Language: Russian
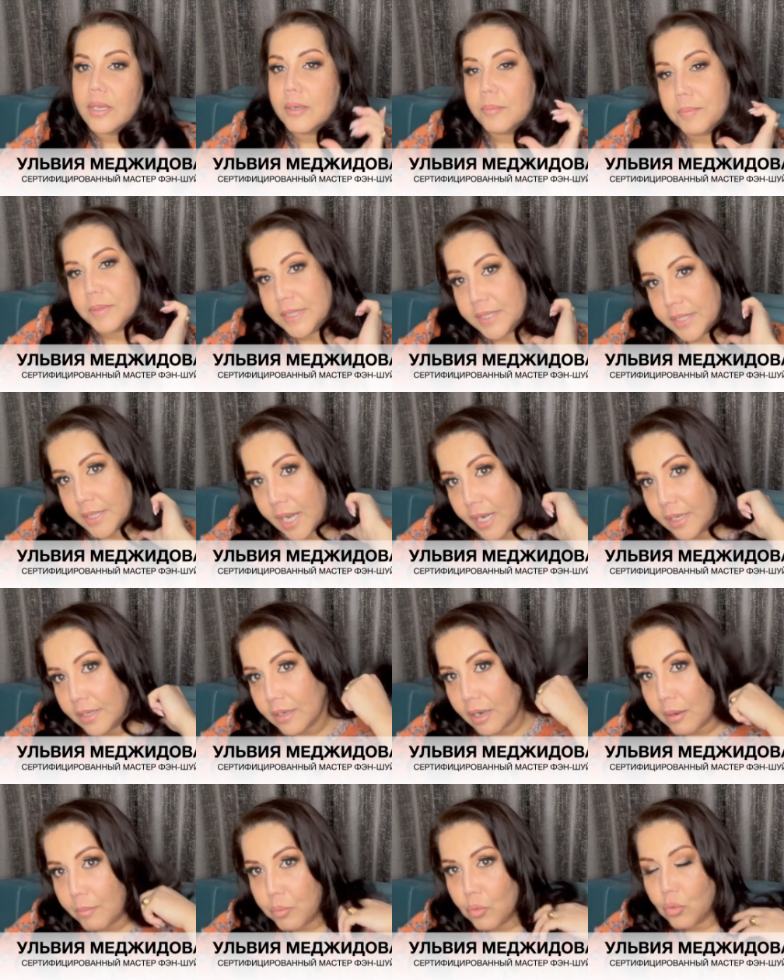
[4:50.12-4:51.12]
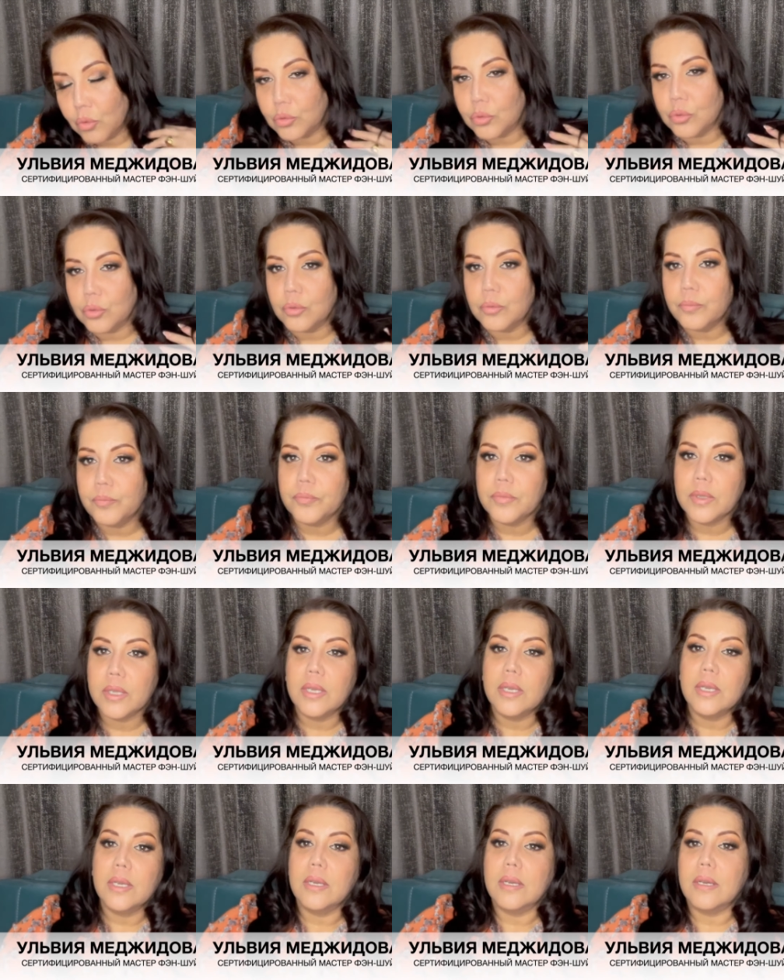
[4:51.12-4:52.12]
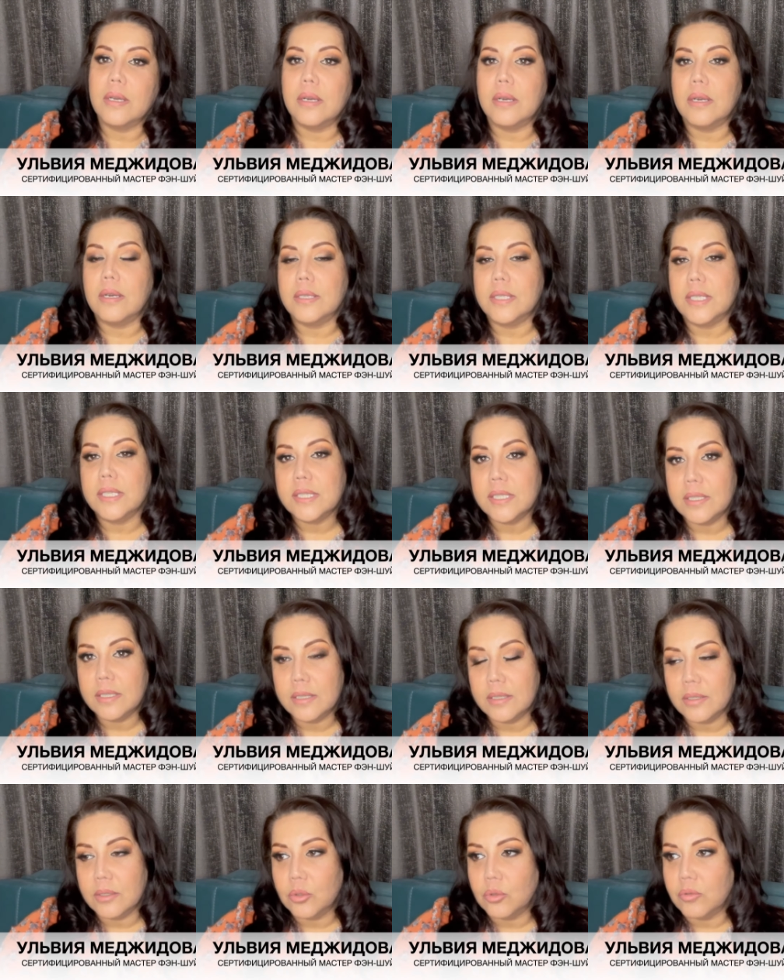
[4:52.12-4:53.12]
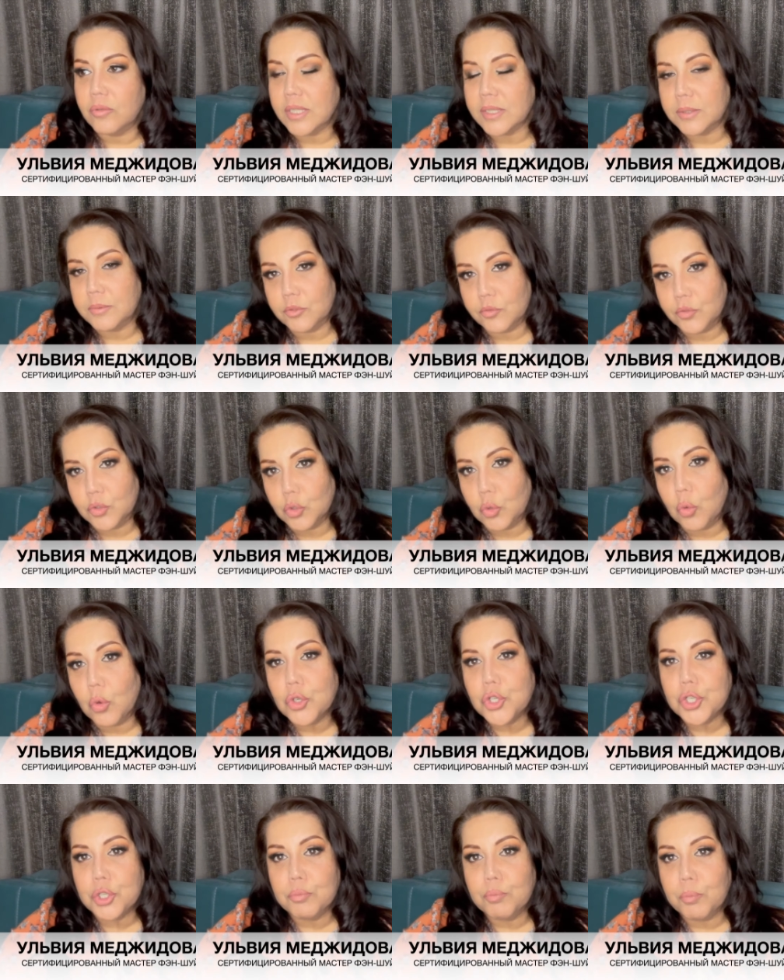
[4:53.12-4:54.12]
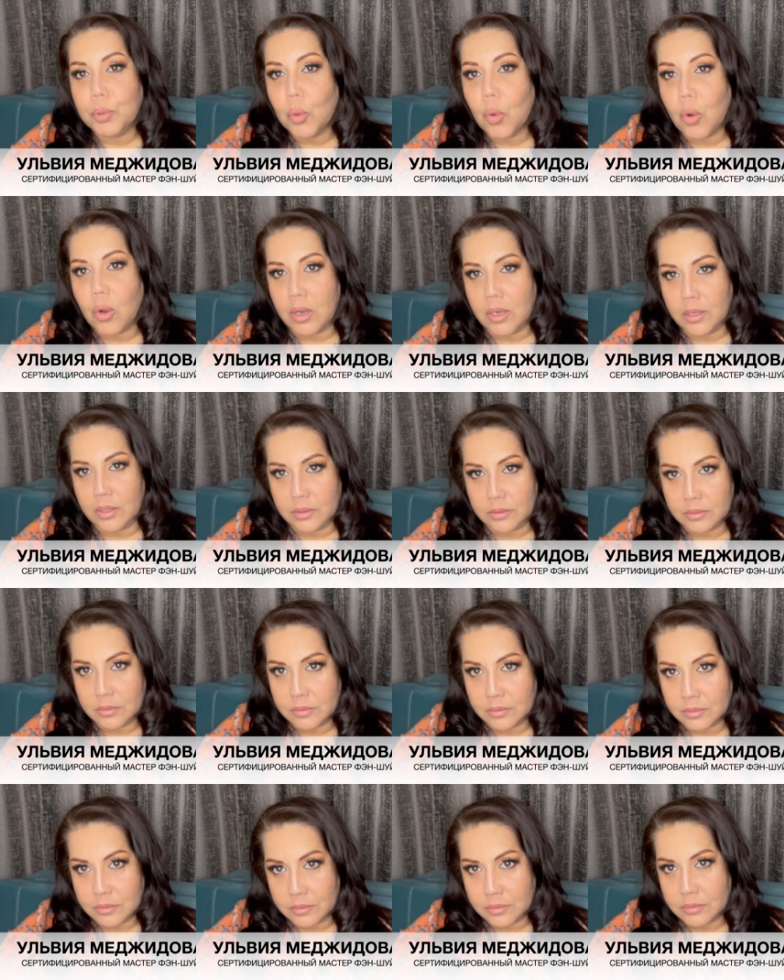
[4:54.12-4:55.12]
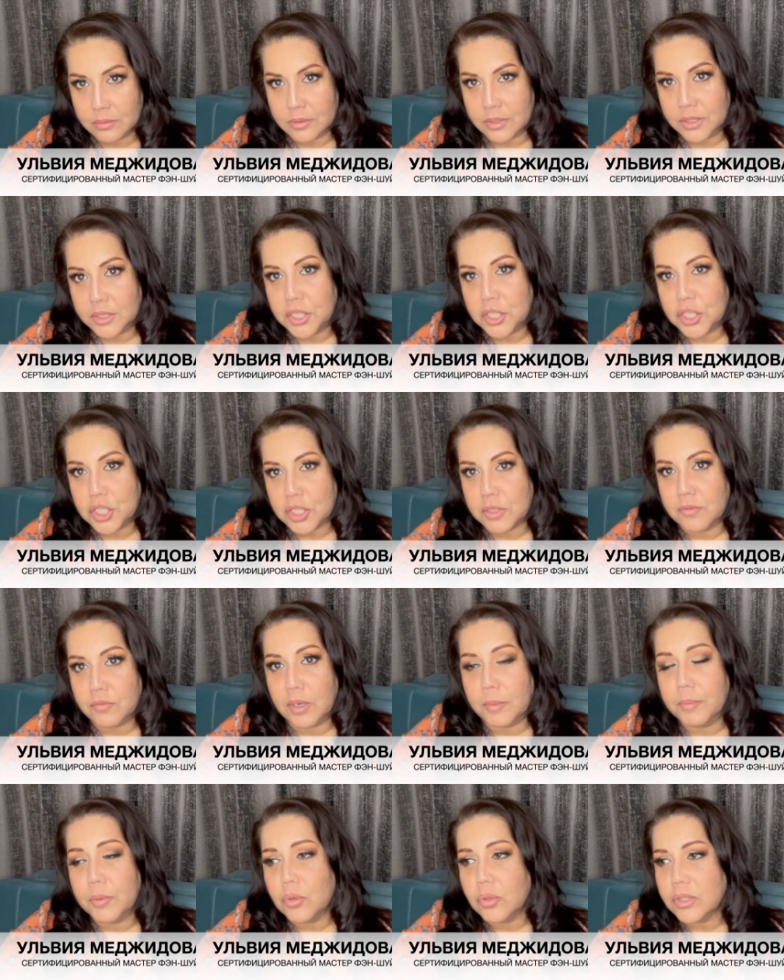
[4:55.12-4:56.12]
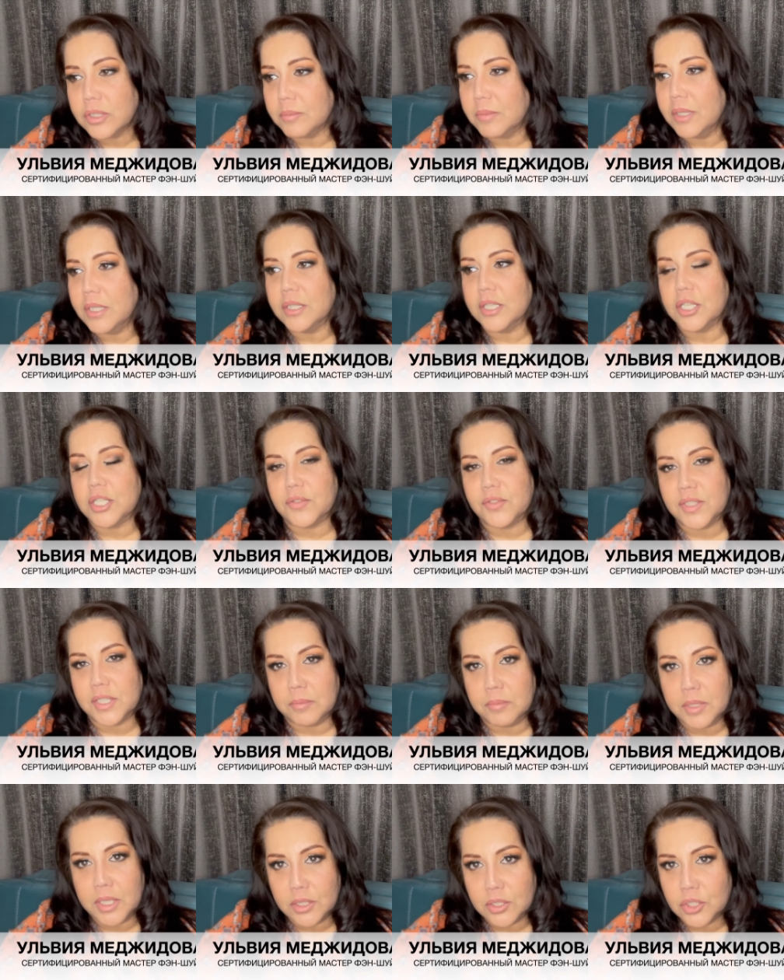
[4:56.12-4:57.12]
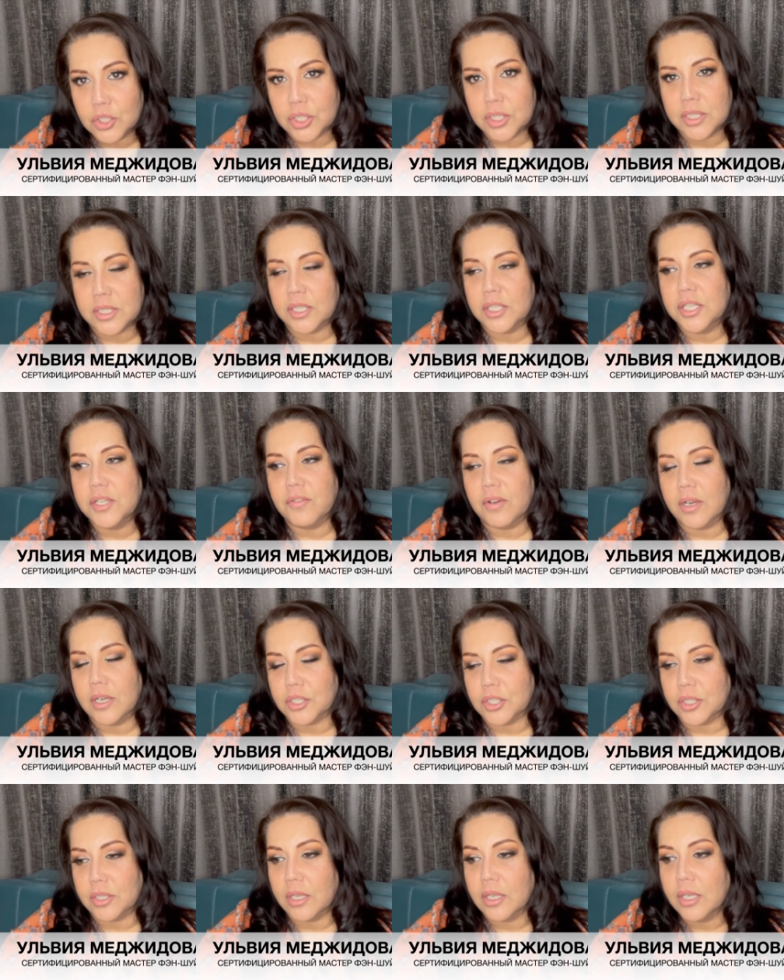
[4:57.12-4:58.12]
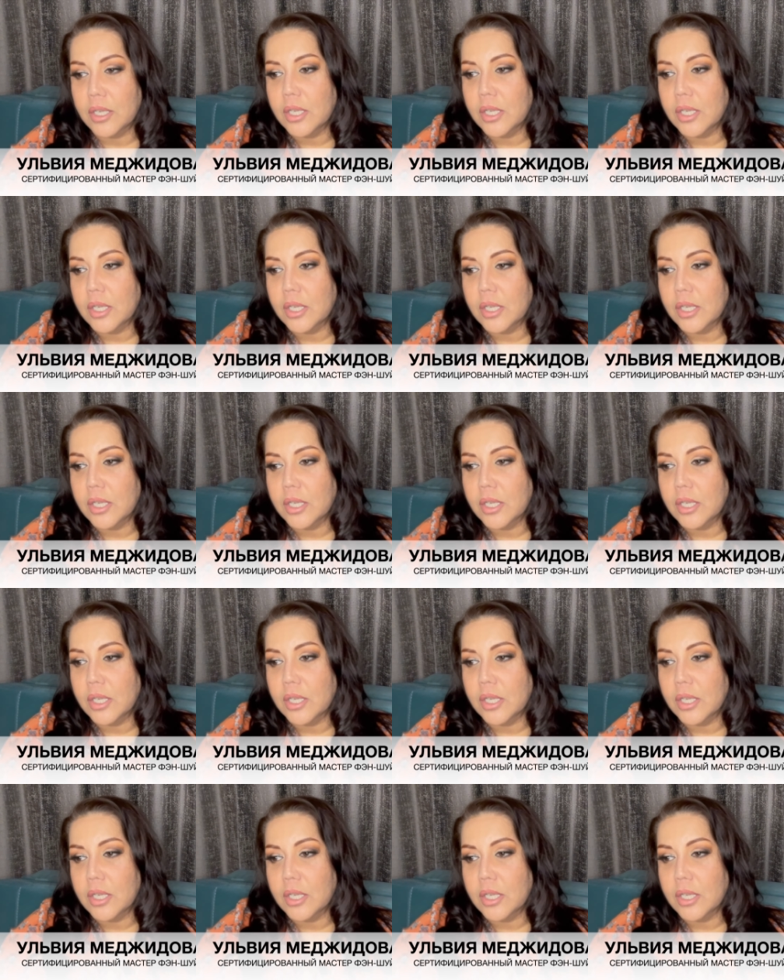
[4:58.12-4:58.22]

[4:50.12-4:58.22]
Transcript: потеряли работу, а, если у вас все очень плохо Э, с денежным вопросом или даже в семейной жизни, неважно.